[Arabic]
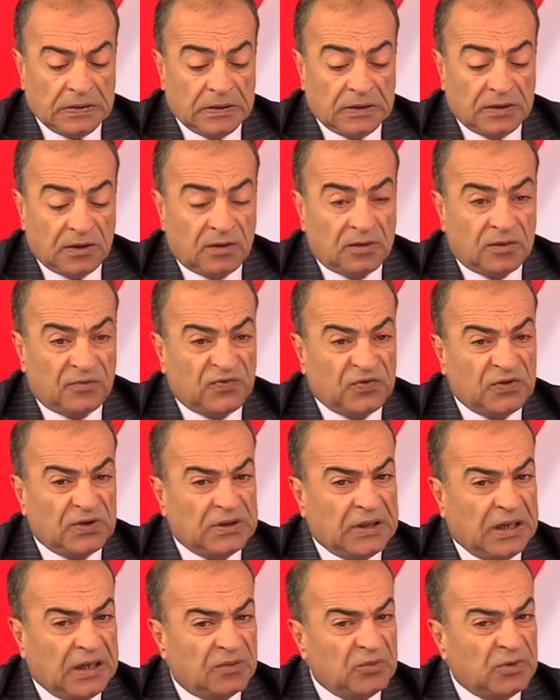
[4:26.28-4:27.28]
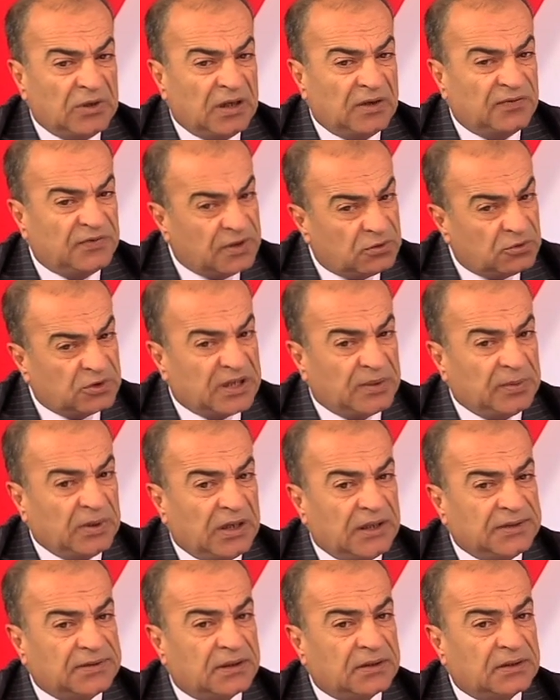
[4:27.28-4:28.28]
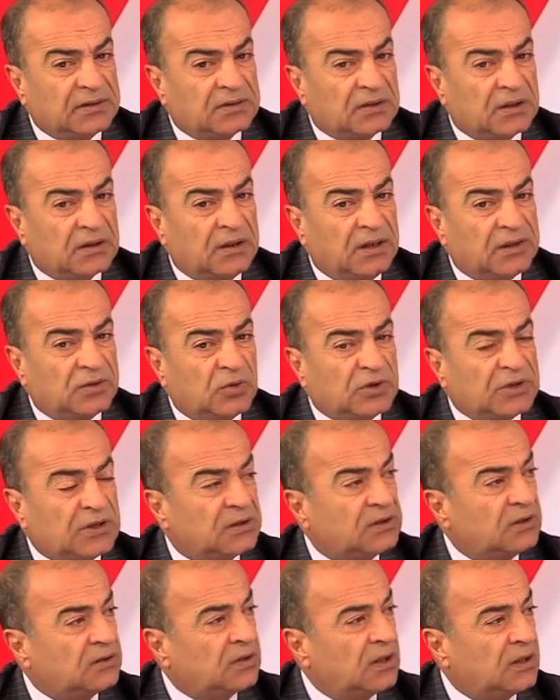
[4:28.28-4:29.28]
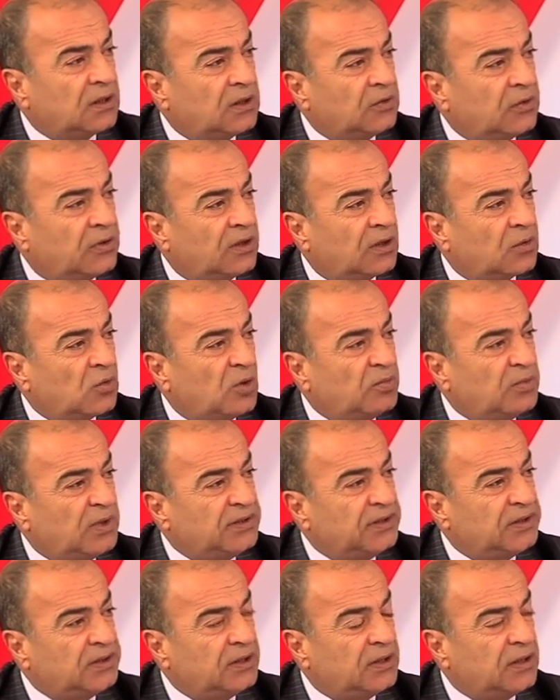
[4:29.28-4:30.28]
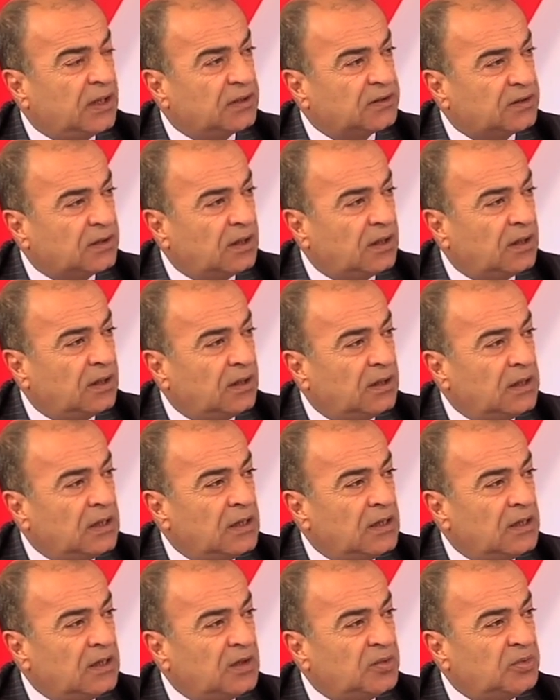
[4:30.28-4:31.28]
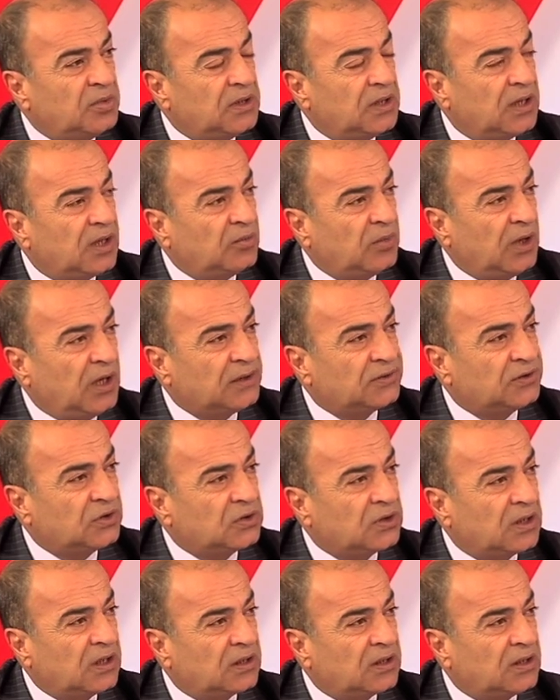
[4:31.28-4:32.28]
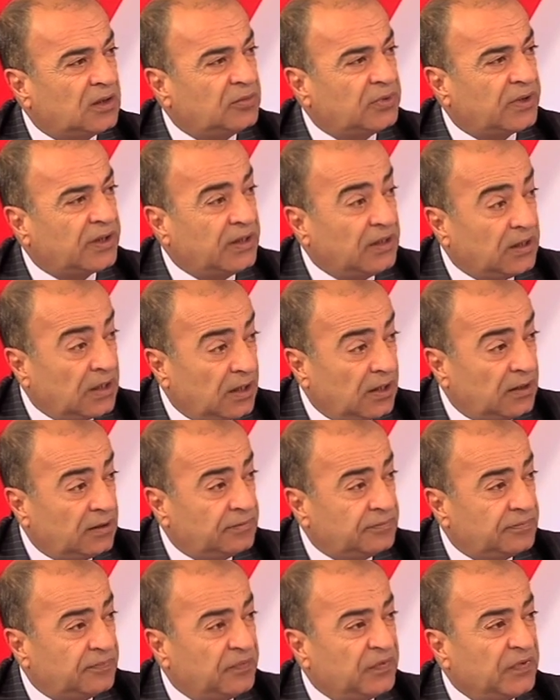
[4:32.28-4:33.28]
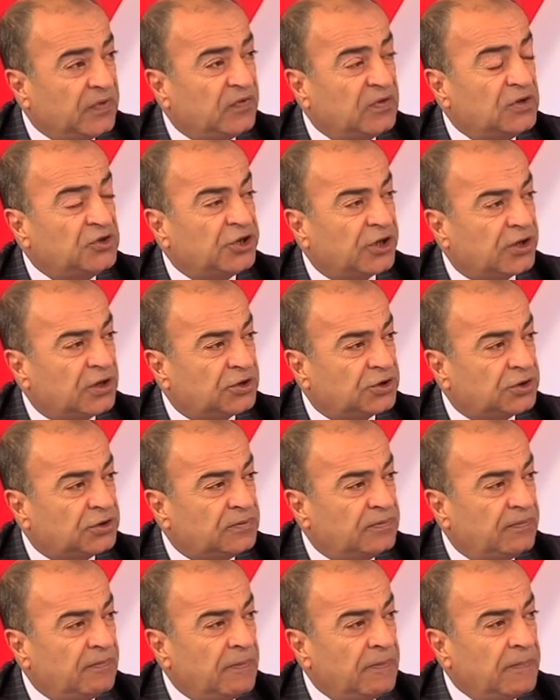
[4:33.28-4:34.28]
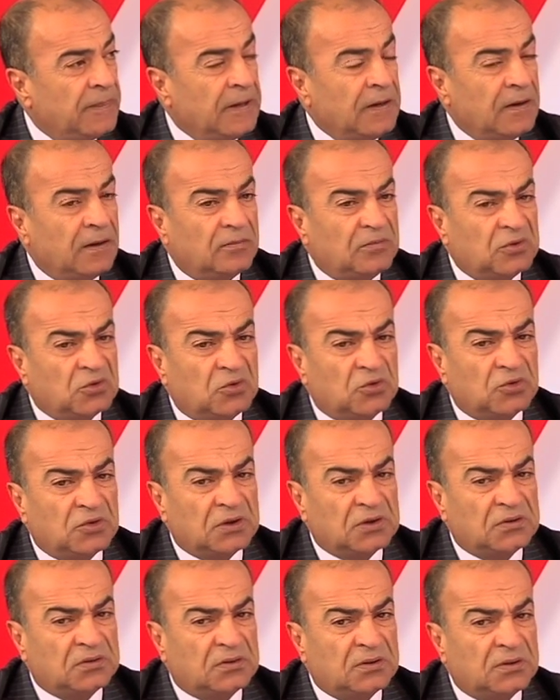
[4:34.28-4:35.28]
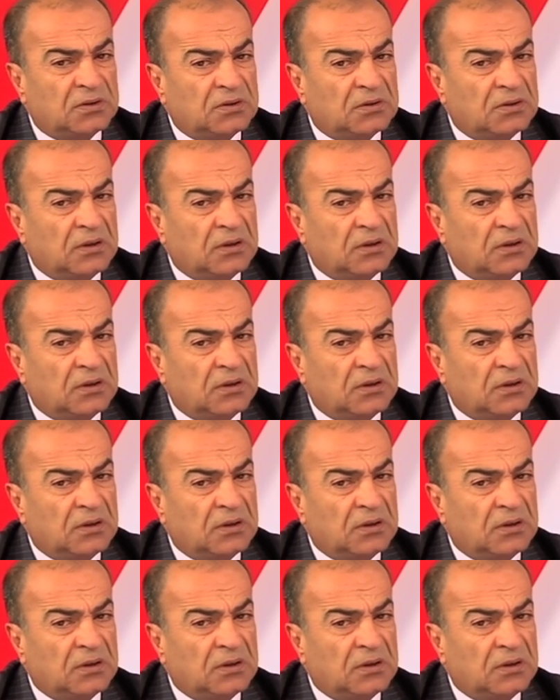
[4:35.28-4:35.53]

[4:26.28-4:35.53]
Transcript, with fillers: آه، في عام 2007 أعتقد طرحت وزارة الطاقة والثروة المعدنية عطاء لبناء محطة طاقة بالرياح في جرش بقدرة